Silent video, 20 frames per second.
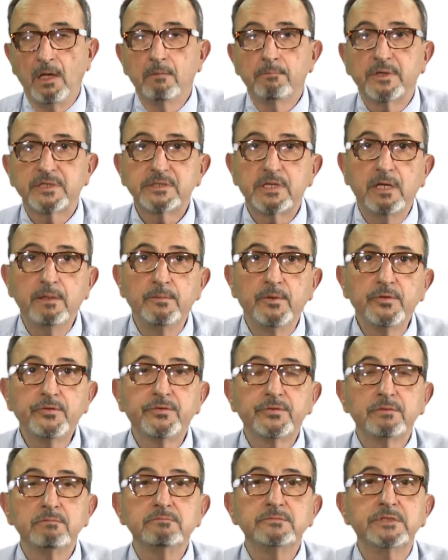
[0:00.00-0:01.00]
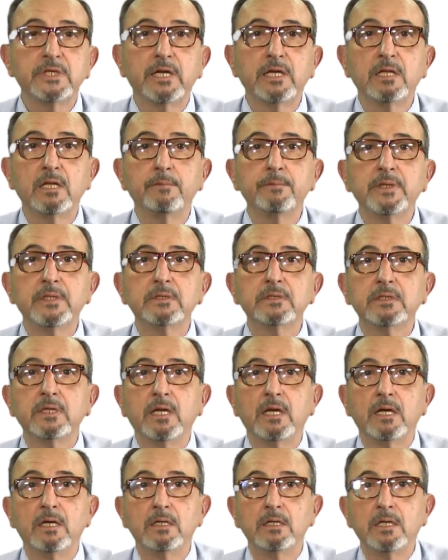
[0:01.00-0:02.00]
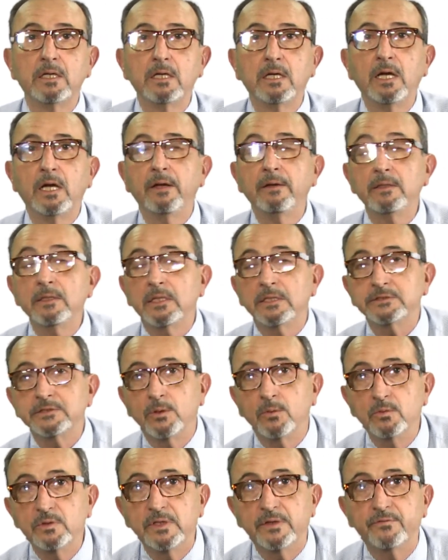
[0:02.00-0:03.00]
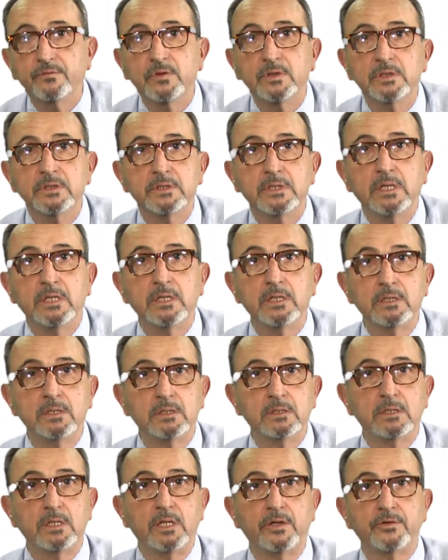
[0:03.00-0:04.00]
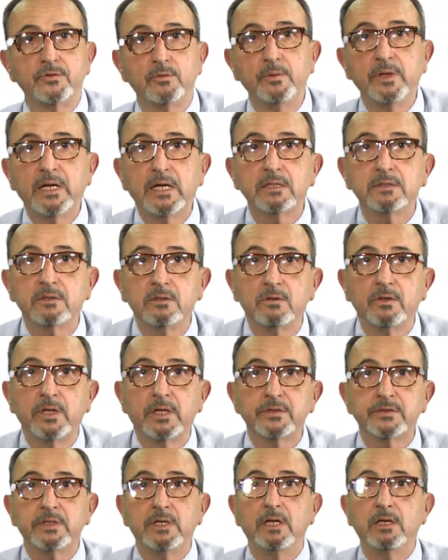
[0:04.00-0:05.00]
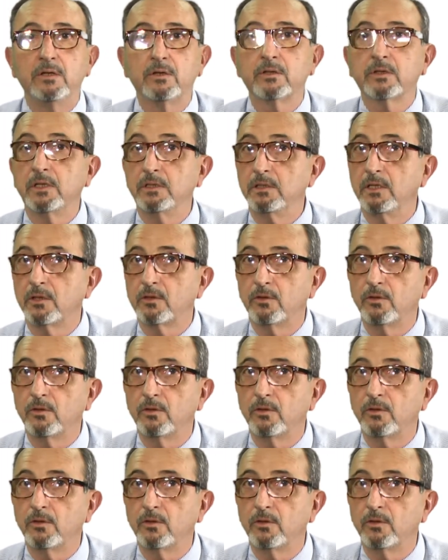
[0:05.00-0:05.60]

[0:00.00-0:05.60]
Pasaremos seguidamente a la segunda fuente de las obligaciones en el orden del